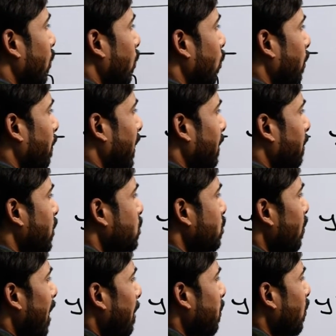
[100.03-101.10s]
रूप
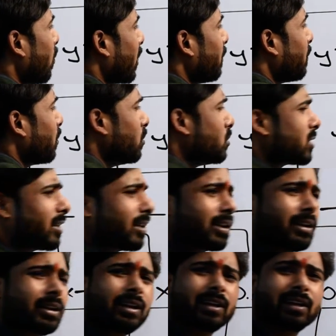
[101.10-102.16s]
बच्चों आपको कंफ्यूज
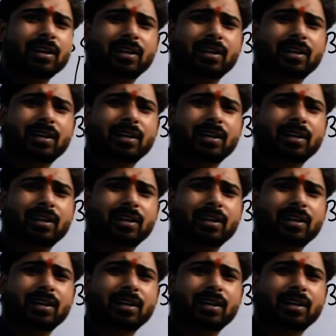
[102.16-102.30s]
करने